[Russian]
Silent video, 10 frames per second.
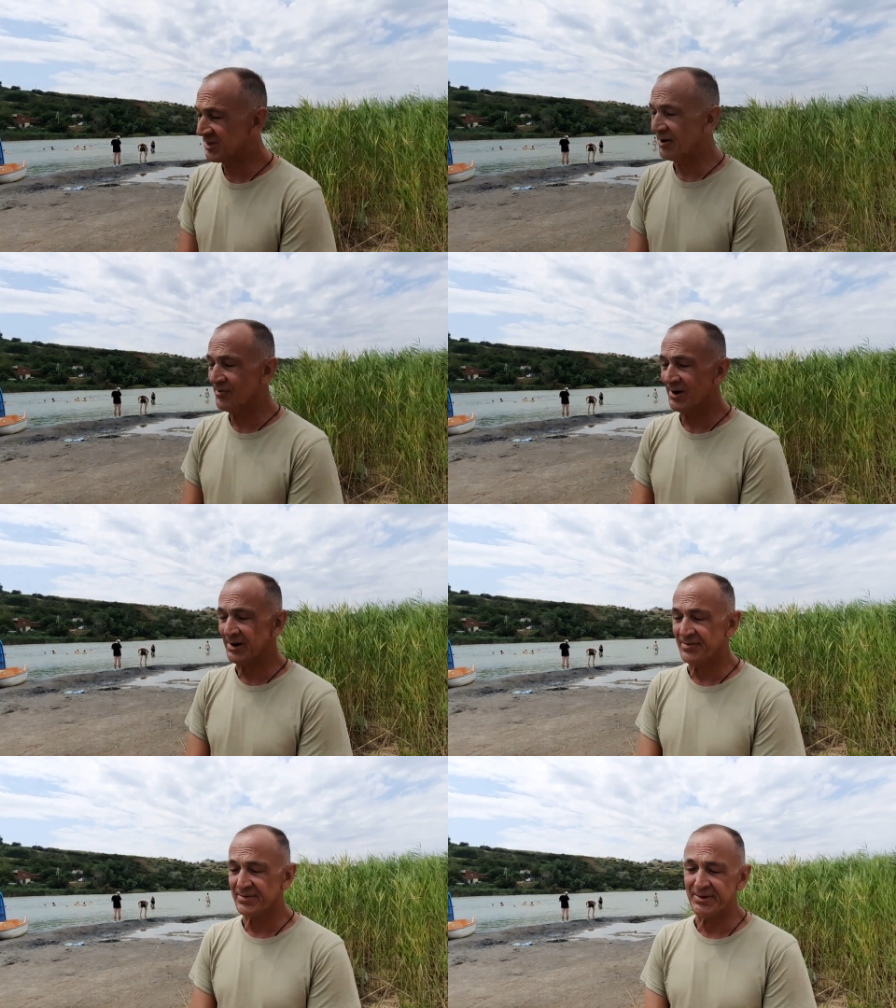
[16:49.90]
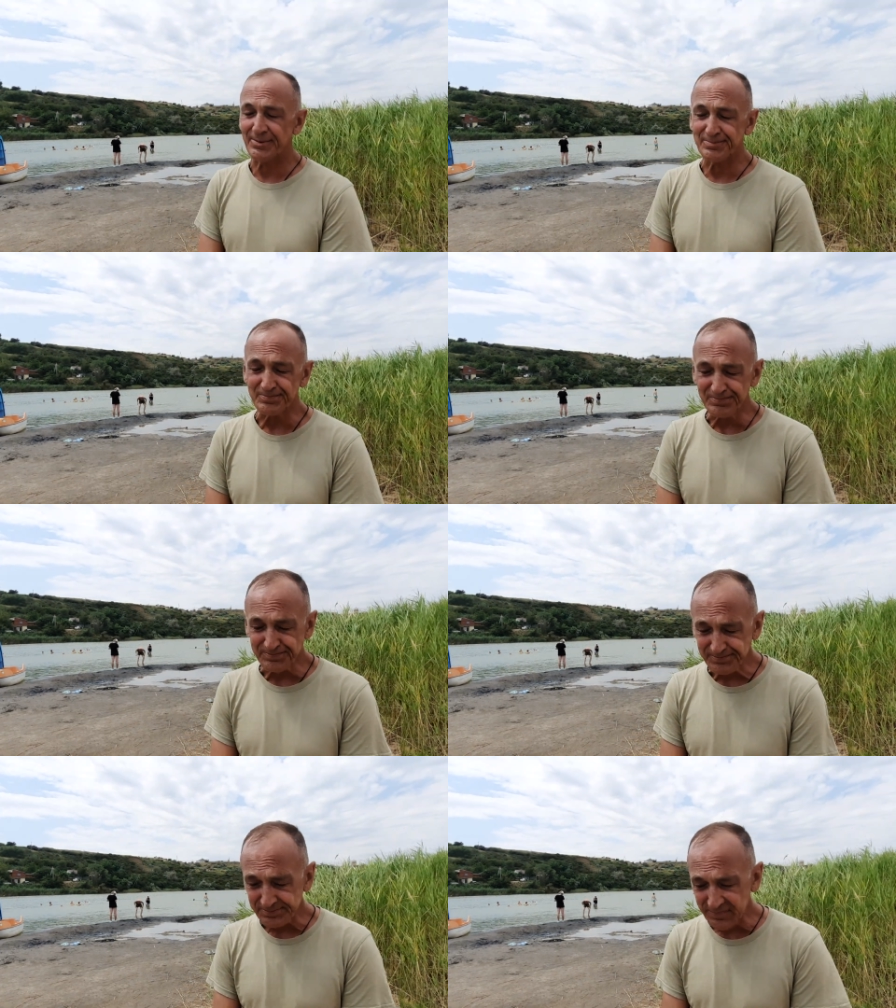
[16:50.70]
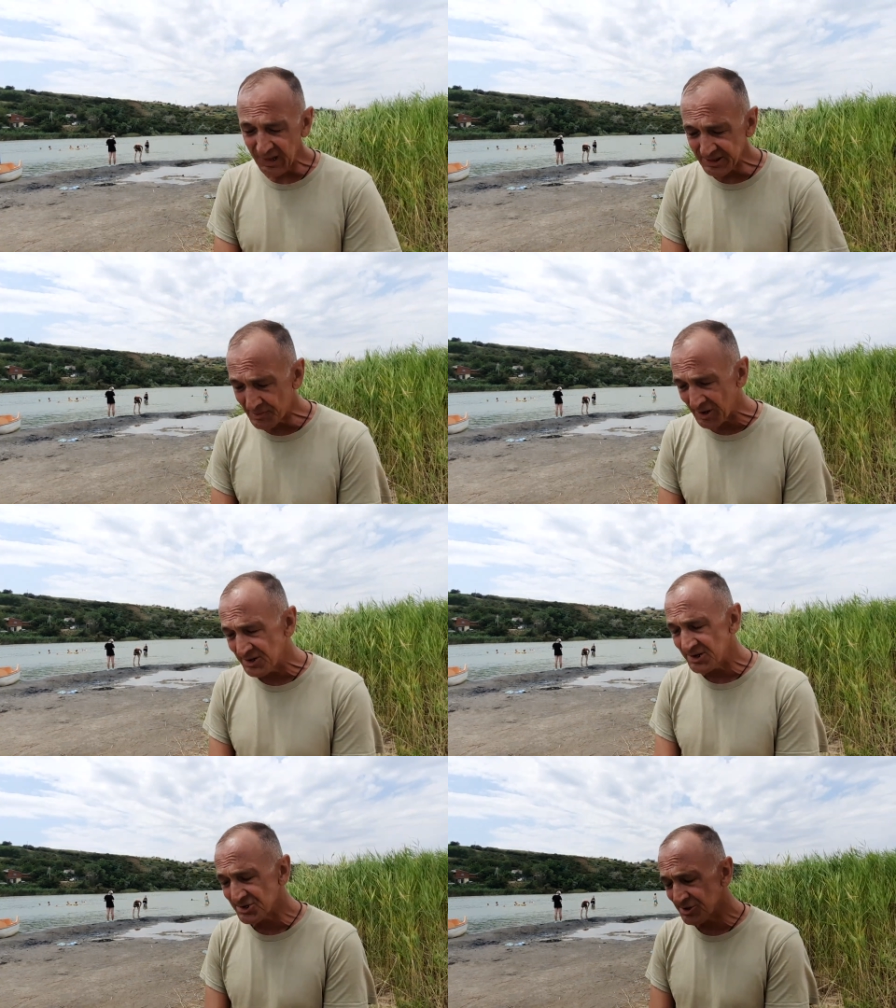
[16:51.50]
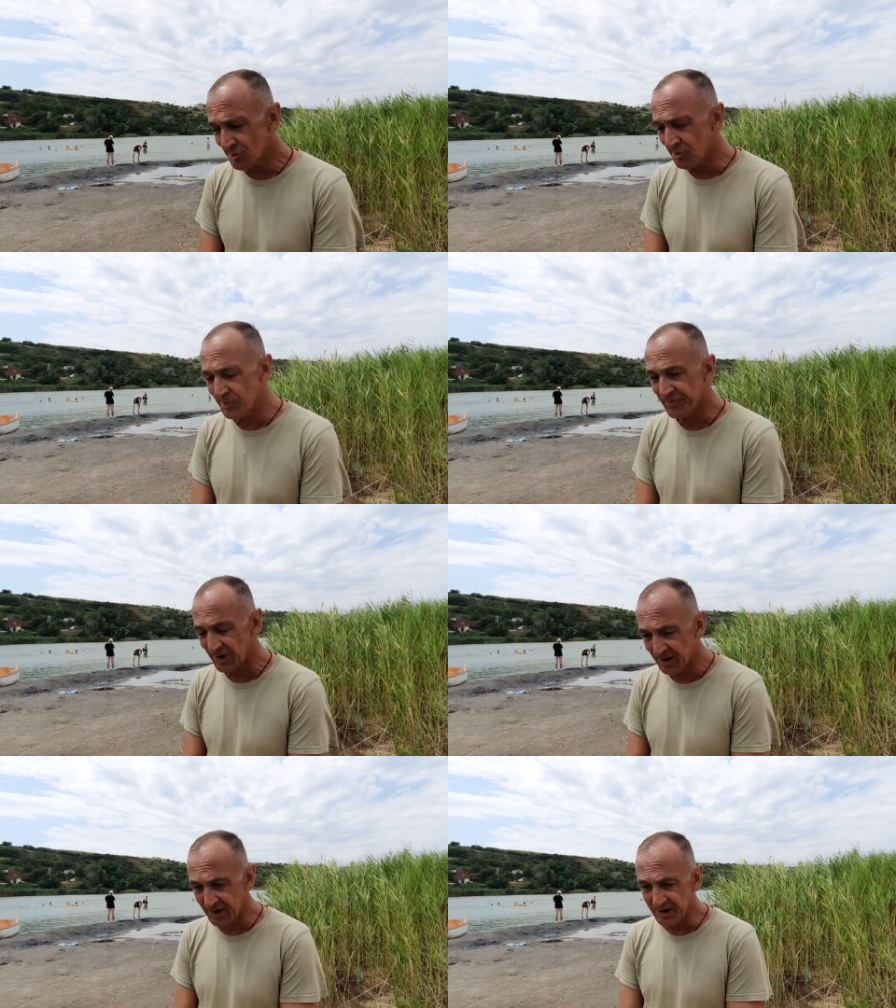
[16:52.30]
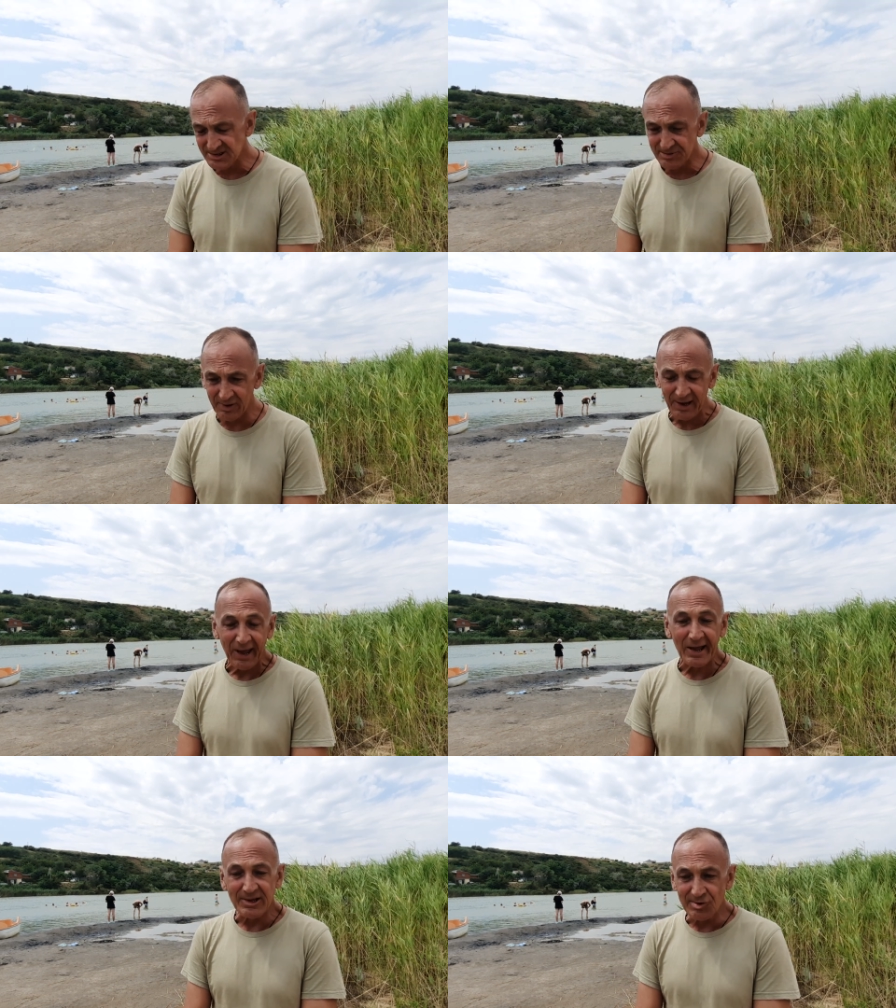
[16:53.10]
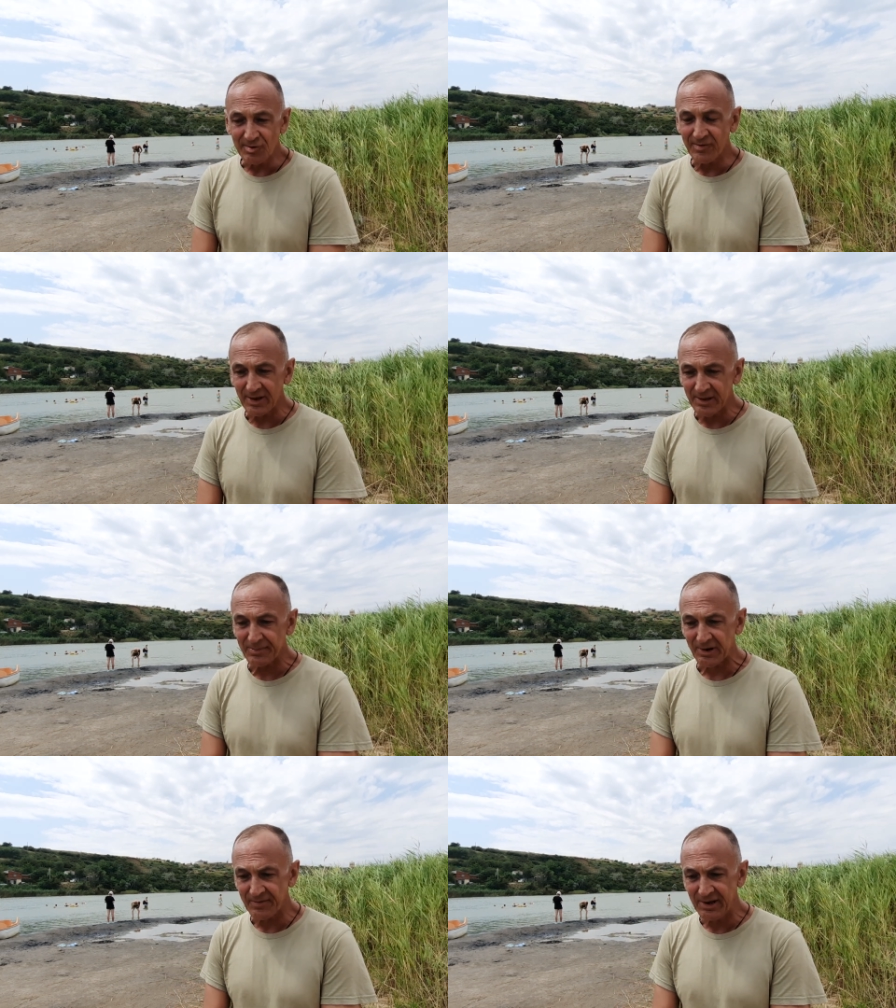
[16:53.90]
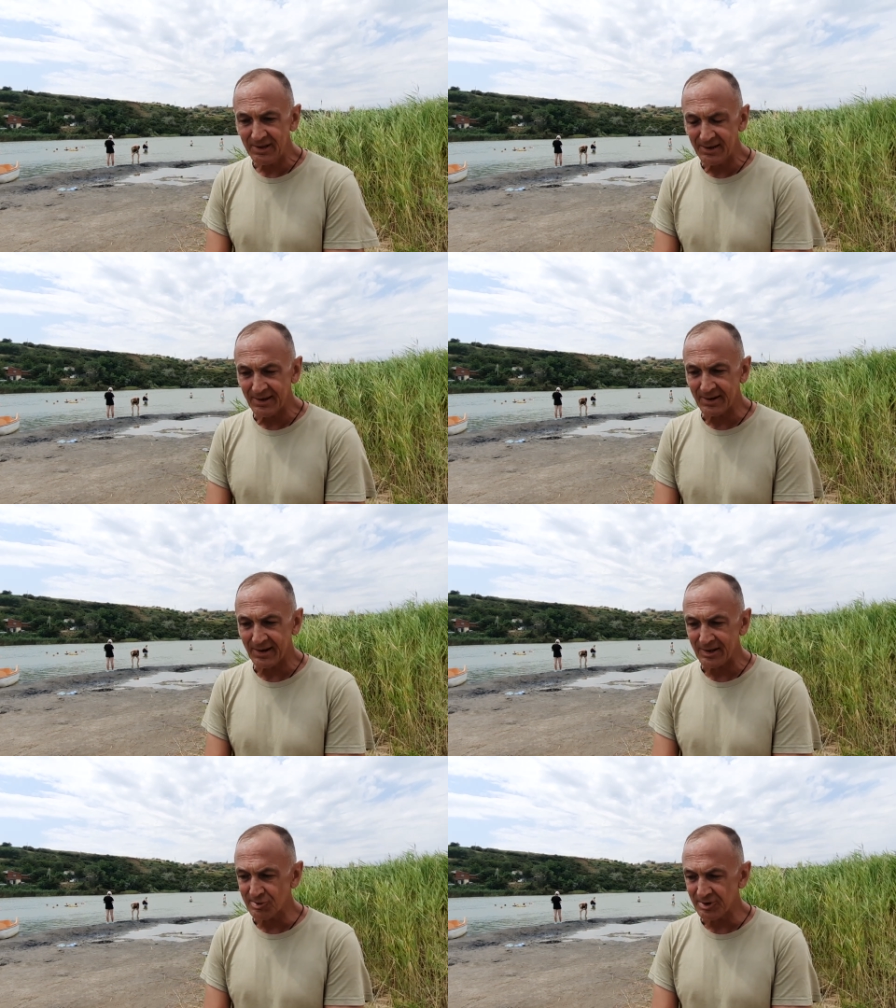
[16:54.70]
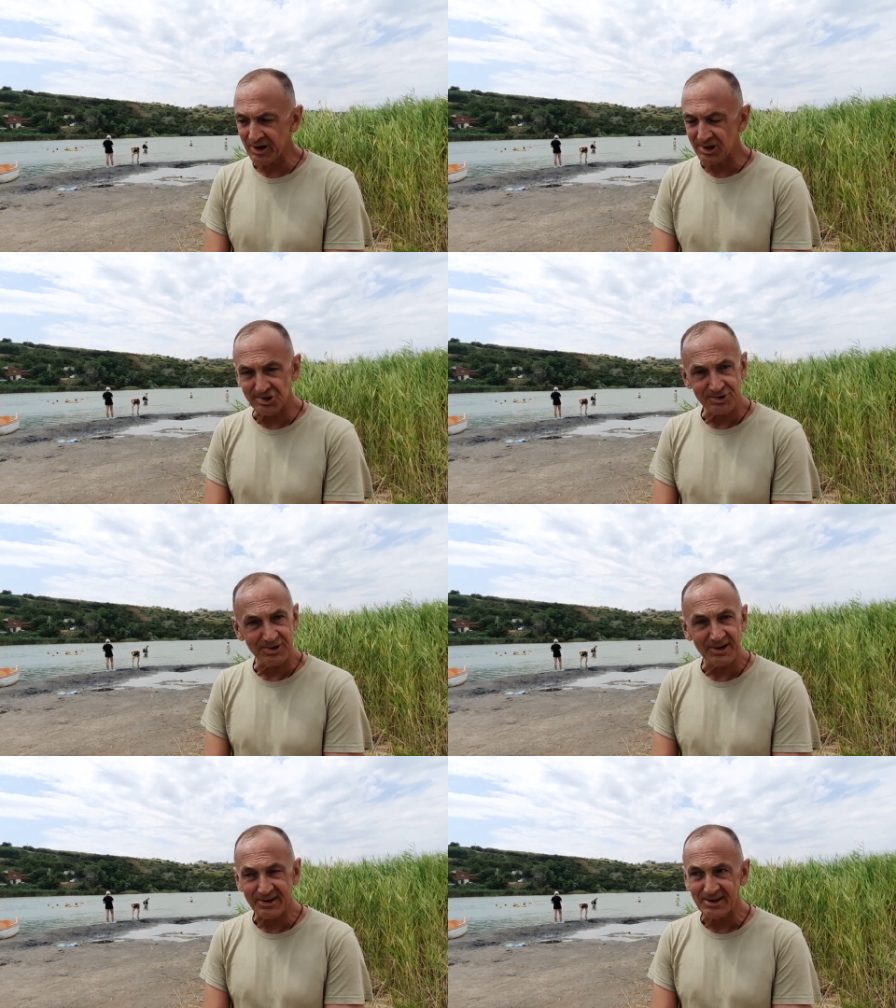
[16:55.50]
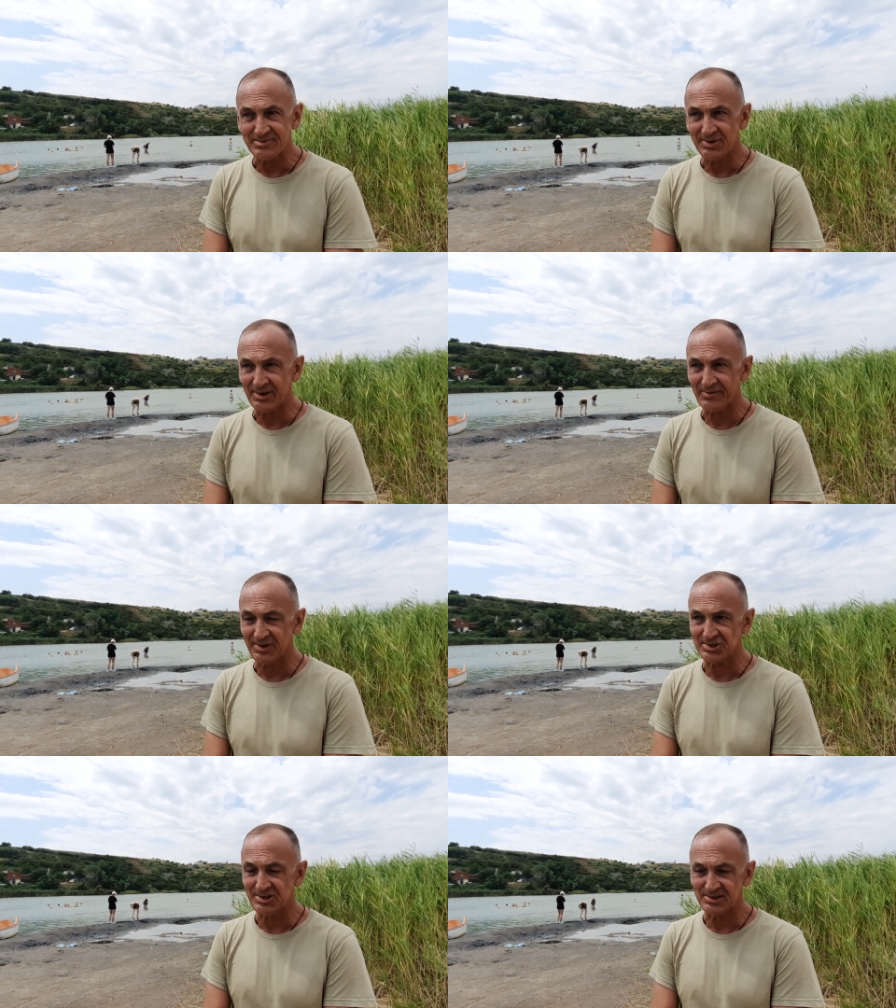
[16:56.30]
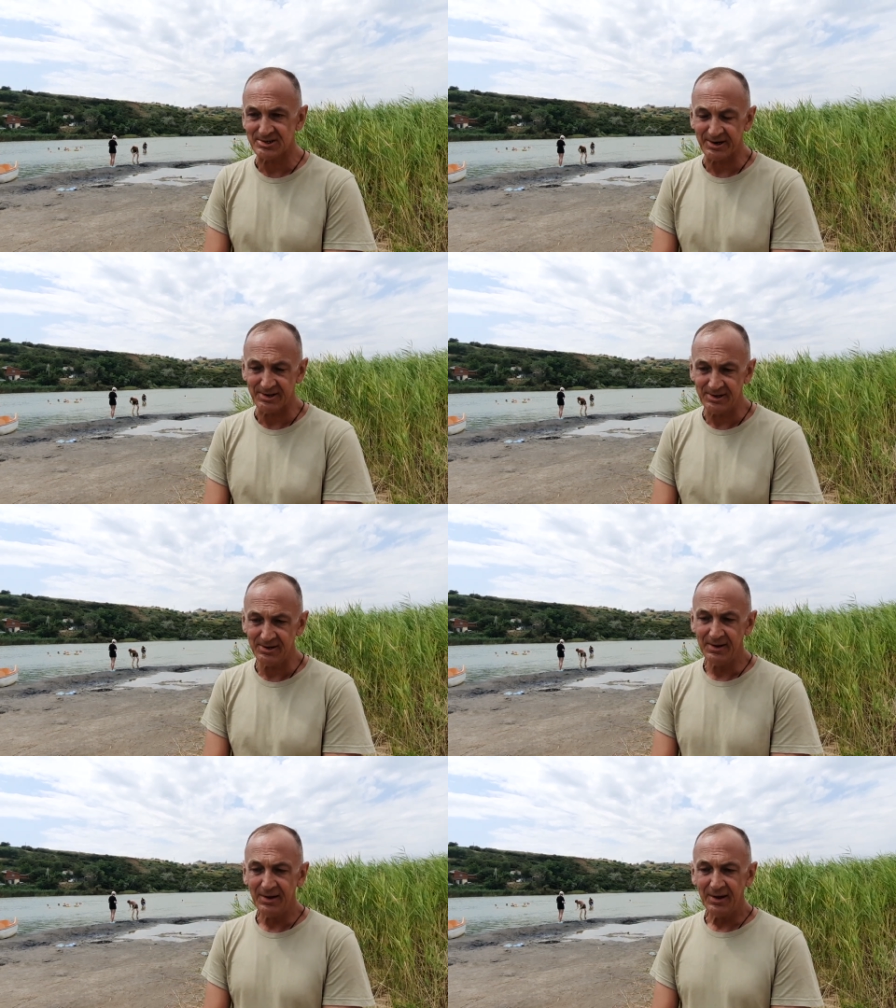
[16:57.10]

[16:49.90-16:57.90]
товаров, э, там одежда, обувь, лекарства. Это новое направление, которое еще не развито в нашей стране.